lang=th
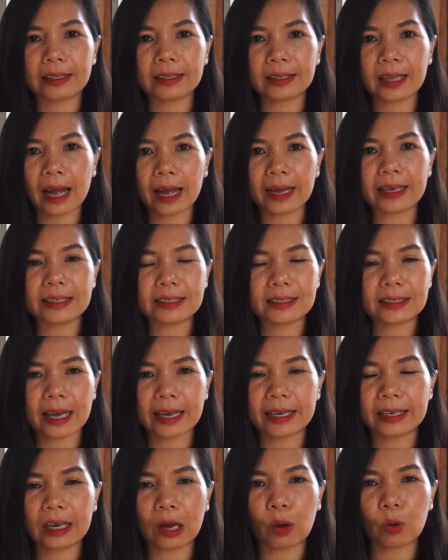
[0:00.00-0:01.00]
ไทยสา
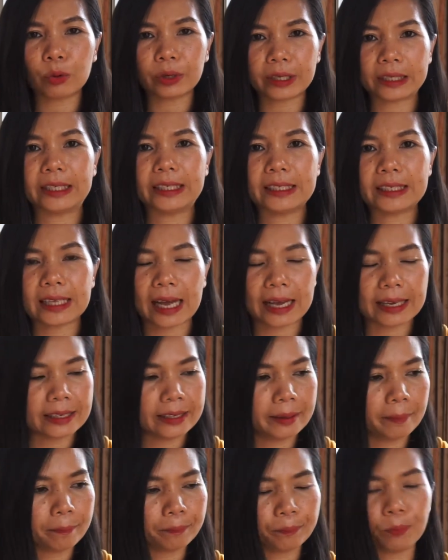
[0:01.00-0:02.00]
ยเกาหลีสาย
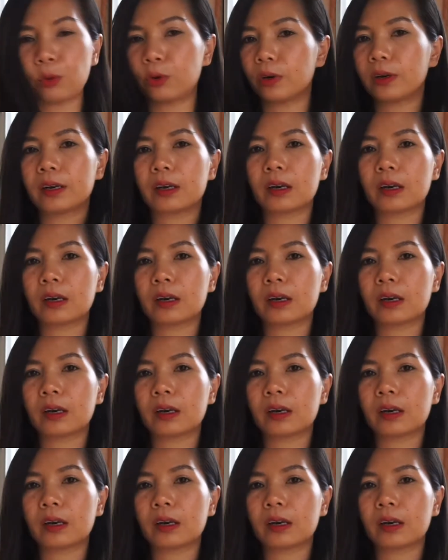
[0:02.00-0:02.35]
ญี่ปุ่น